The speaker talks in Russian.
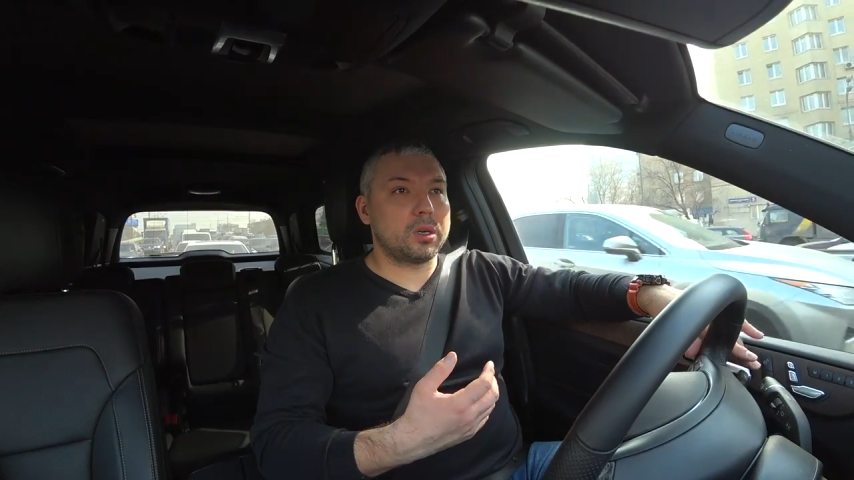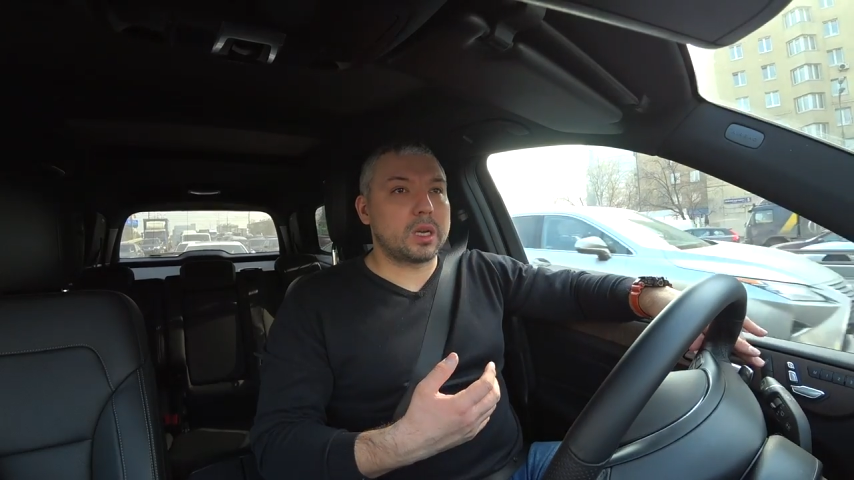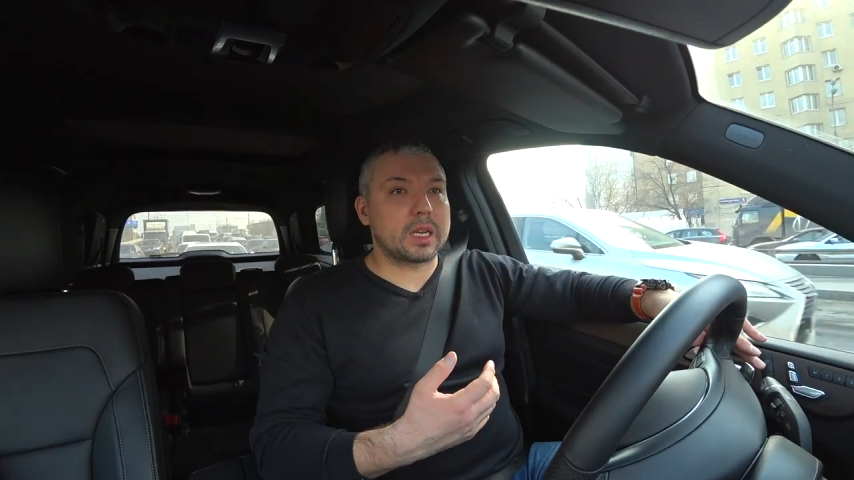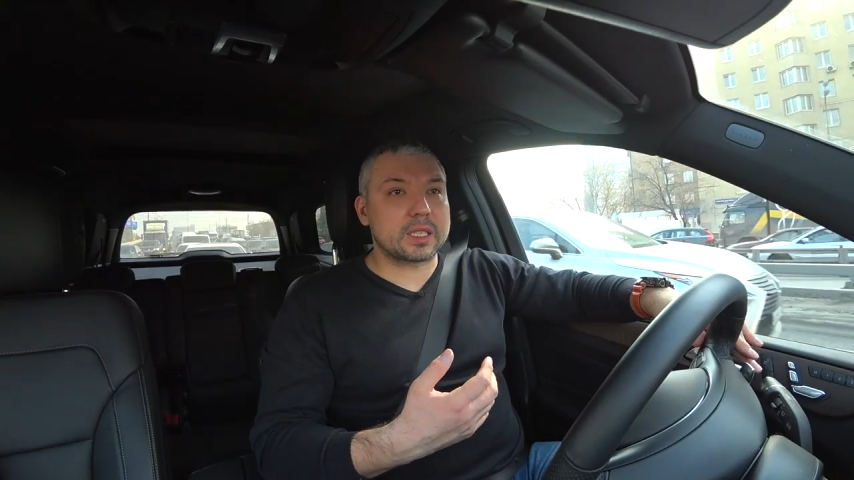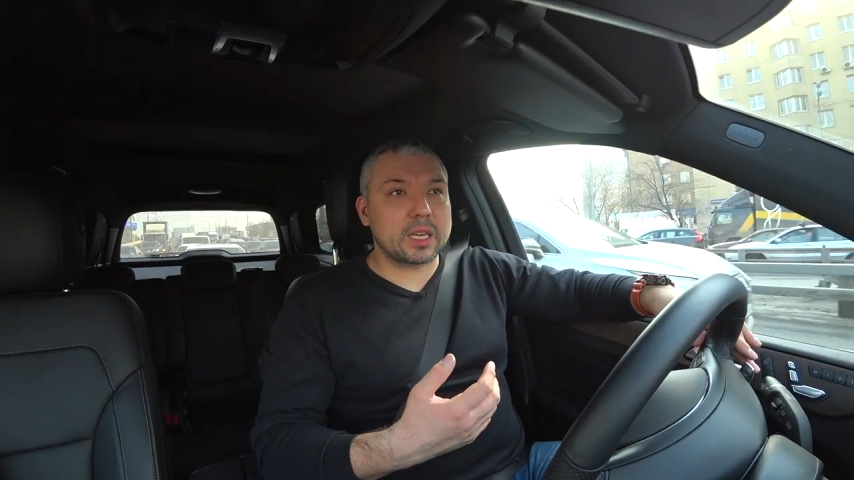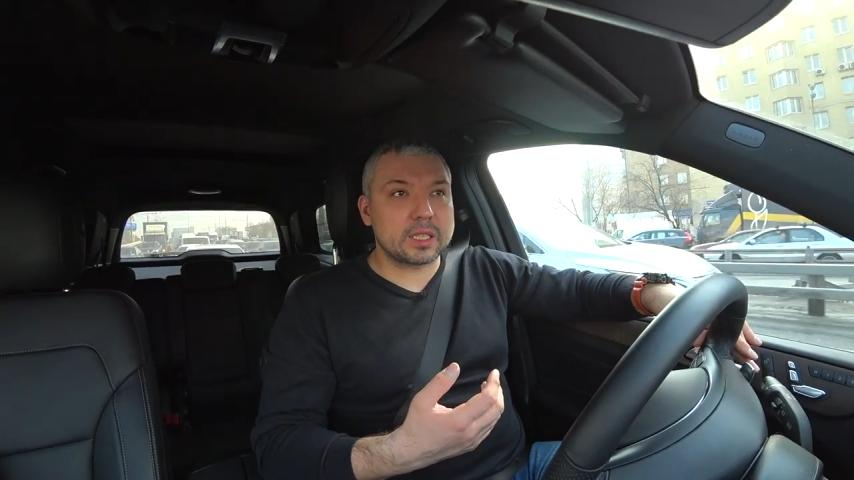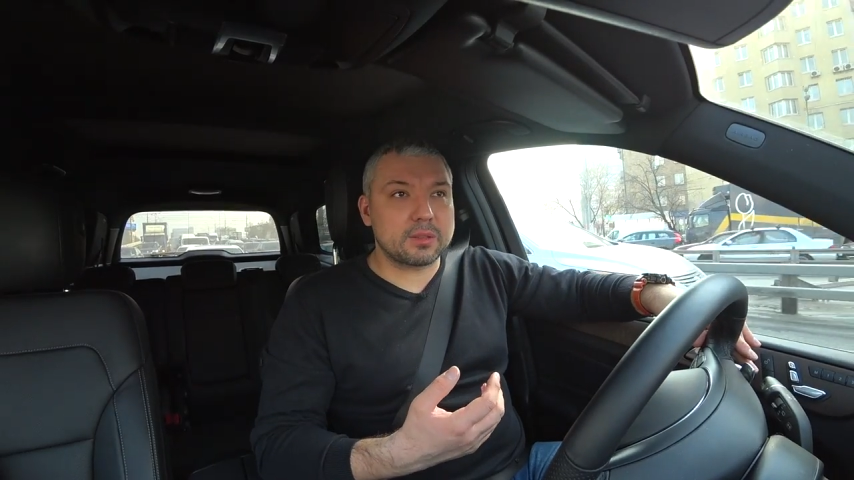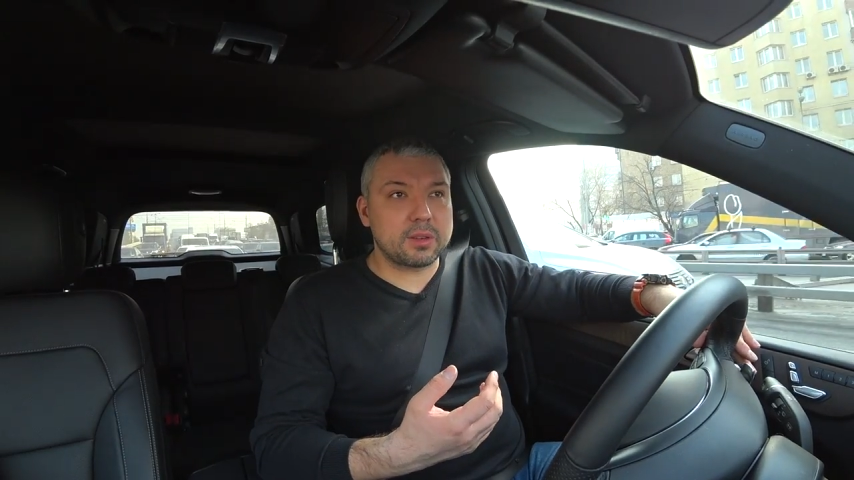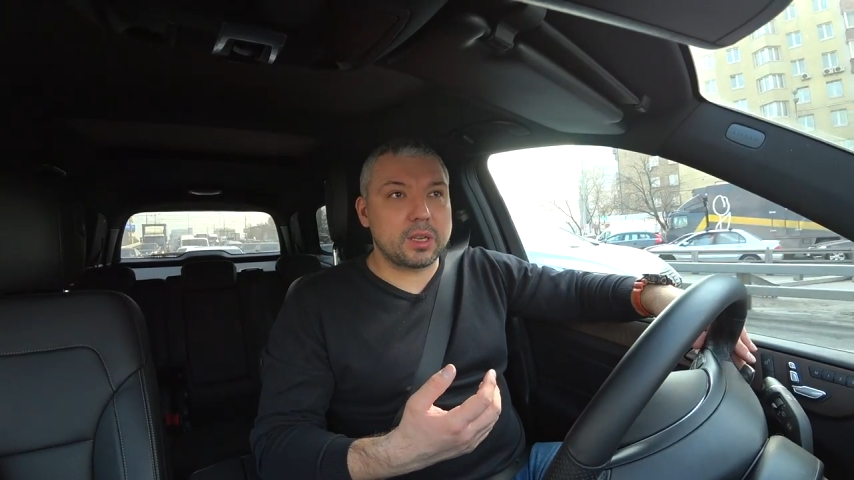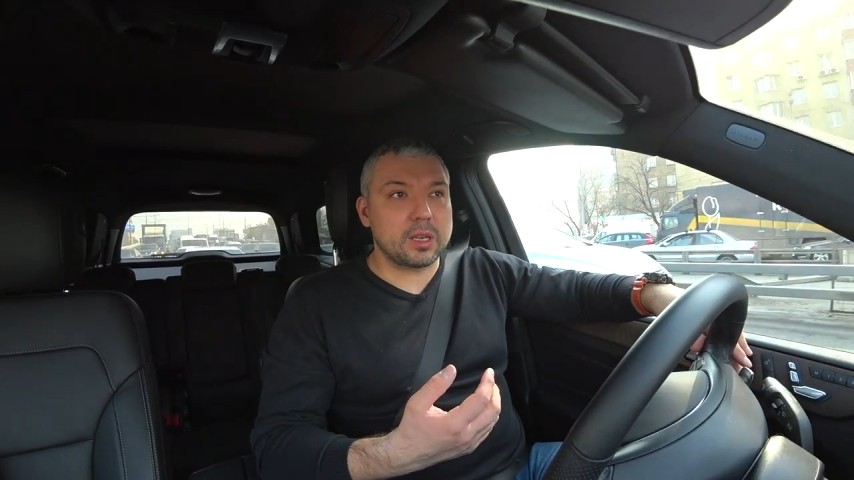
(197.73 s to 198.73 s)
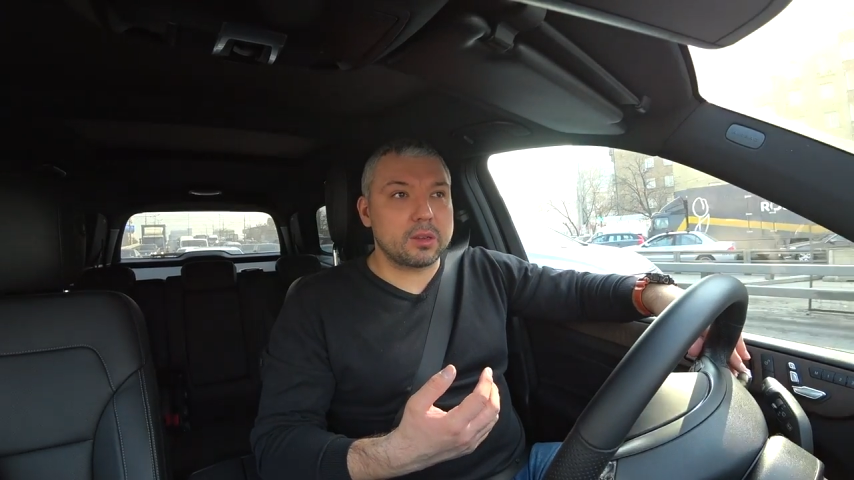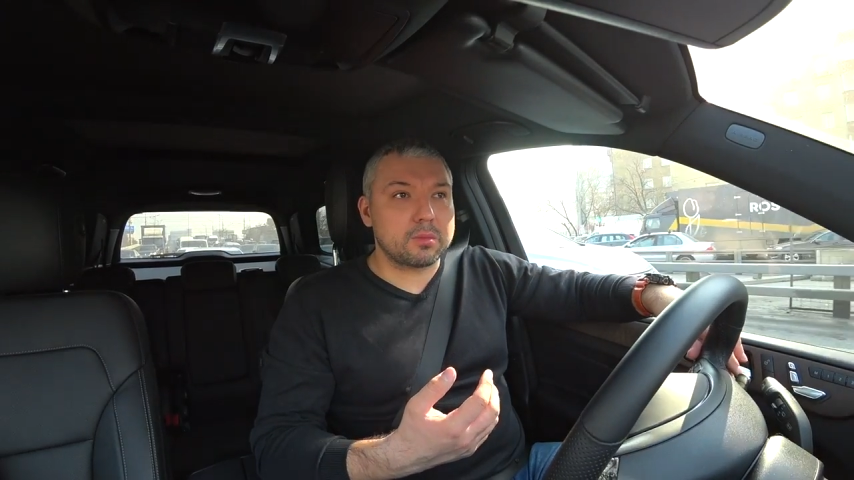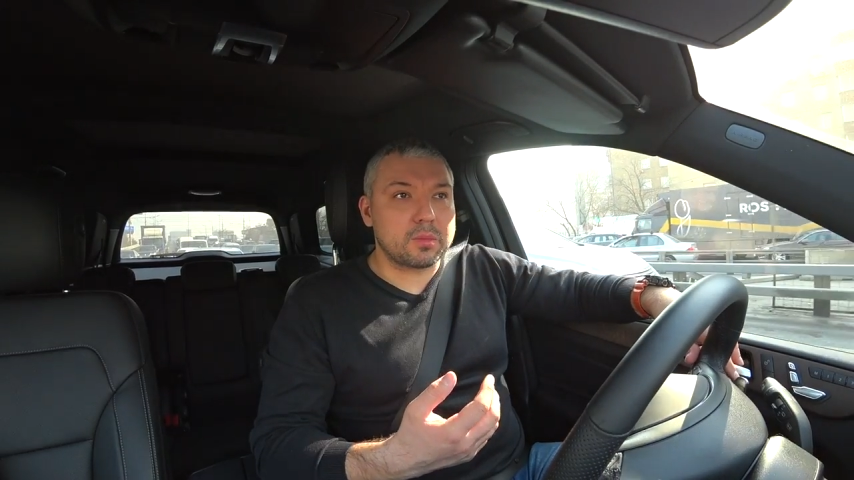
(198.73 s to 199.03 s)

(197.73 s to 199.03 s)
э, рассказывали